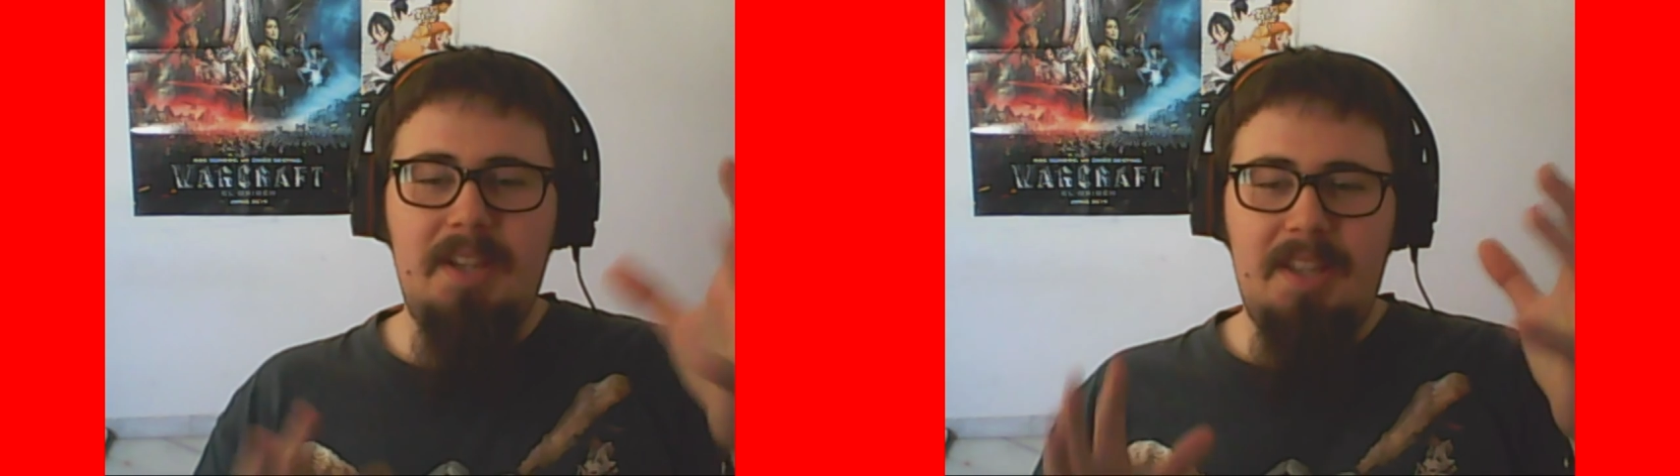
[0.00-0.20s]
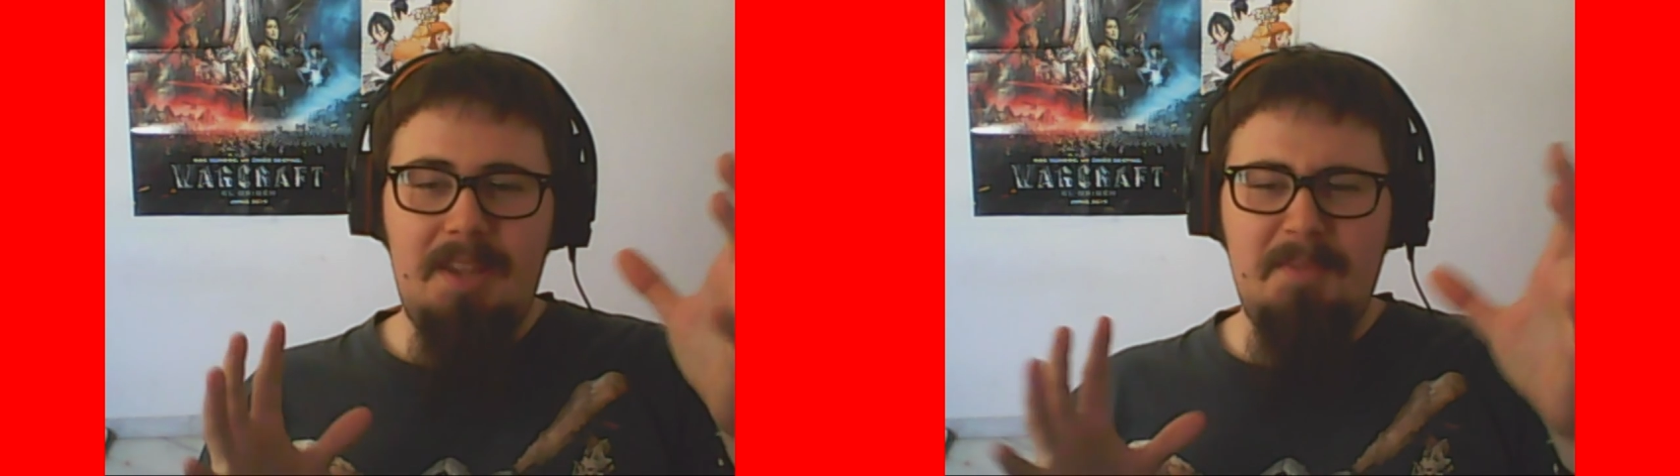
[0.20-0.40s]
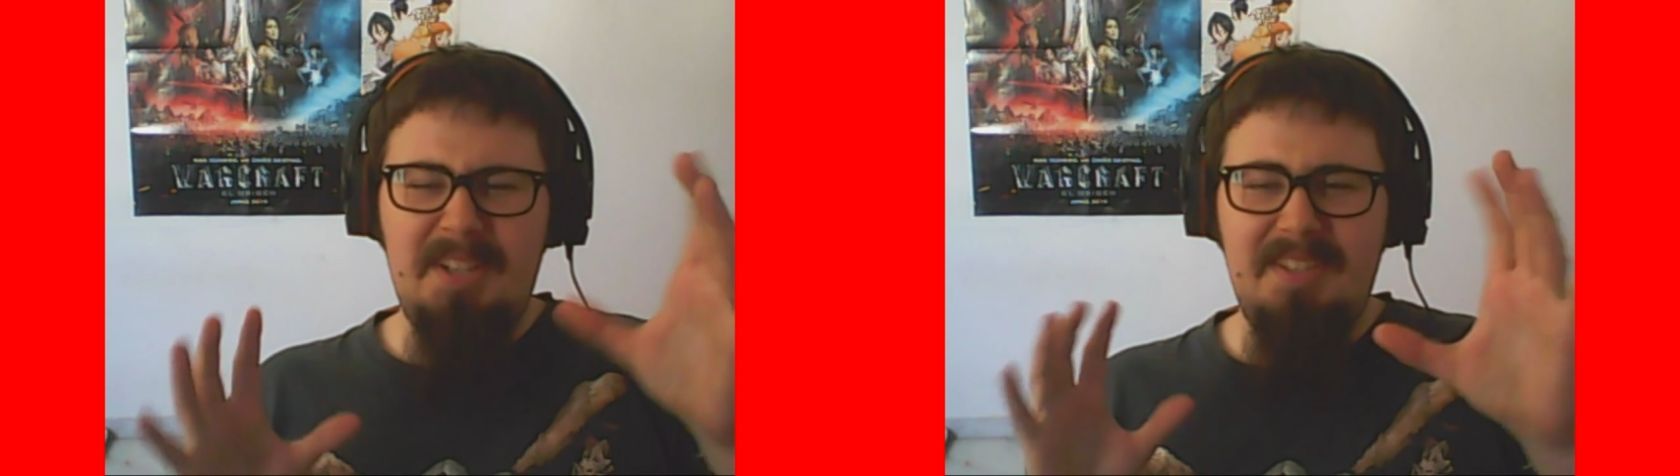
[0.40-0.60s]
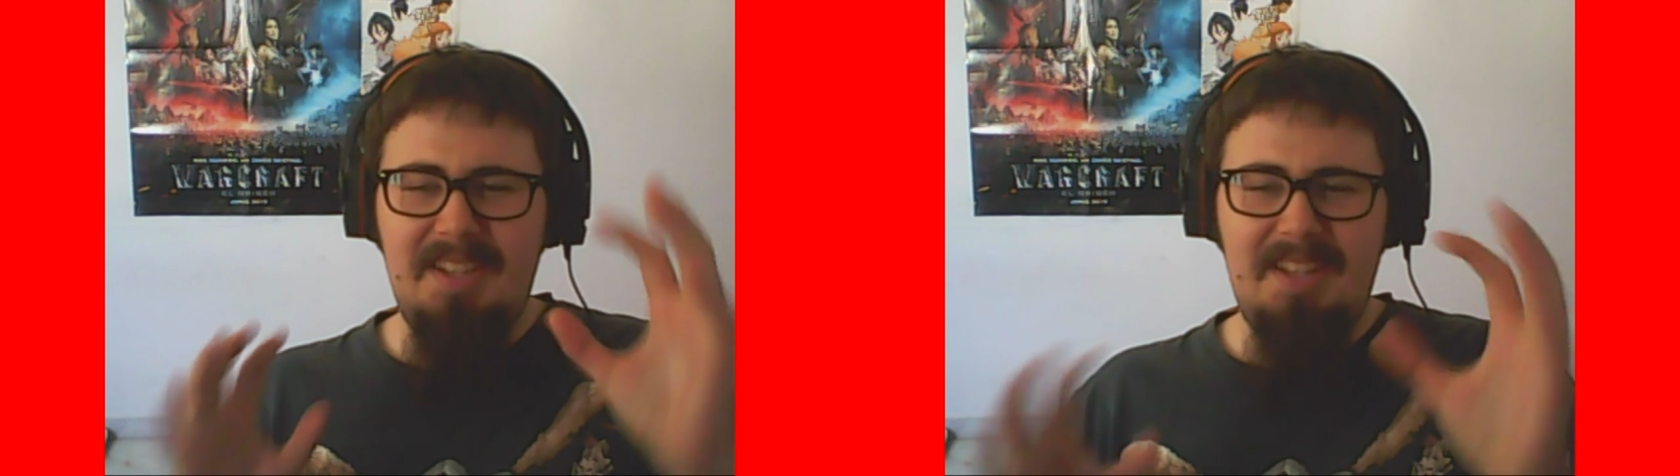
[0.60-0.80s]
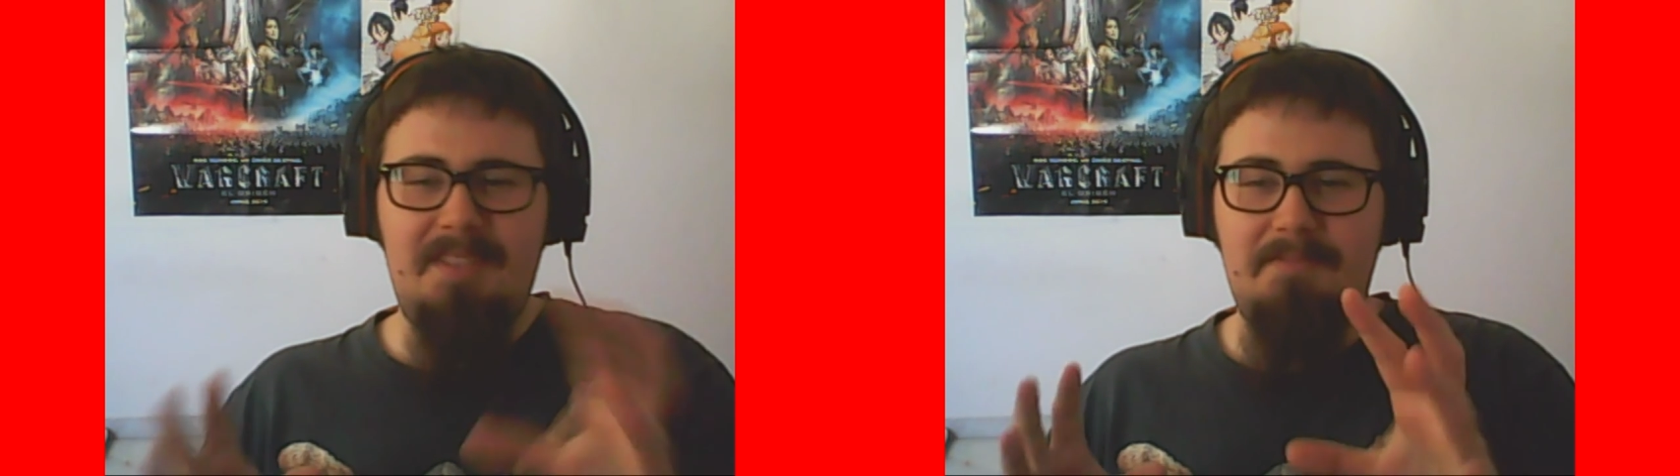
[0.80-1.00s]
ya que va a
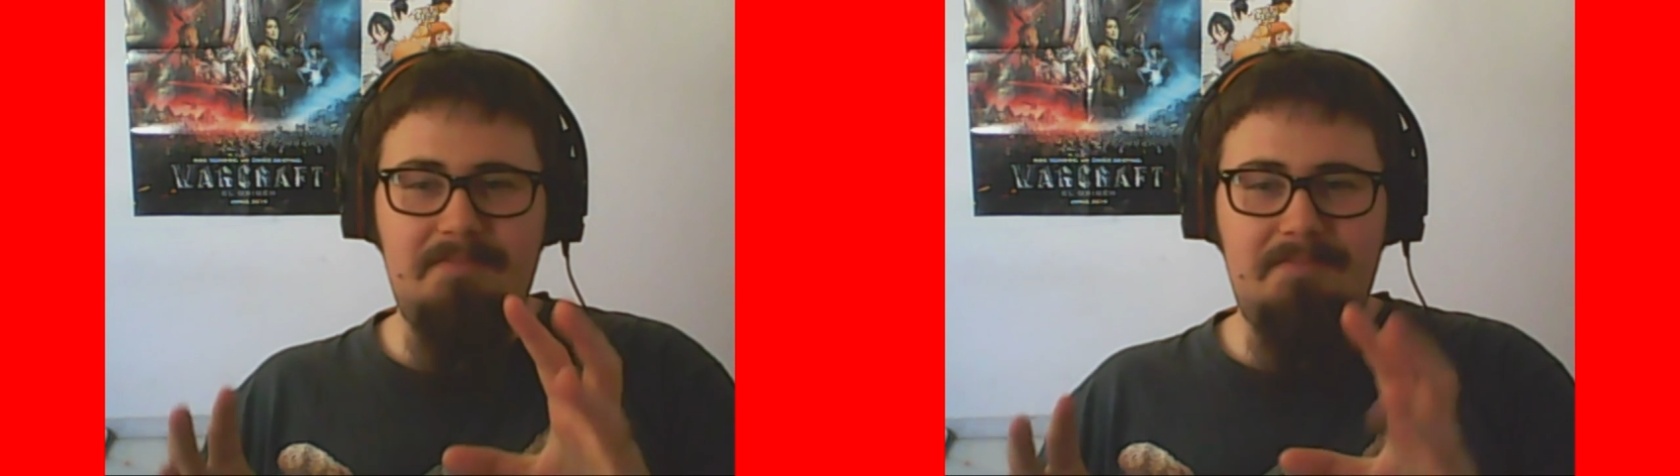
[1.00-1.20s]
ser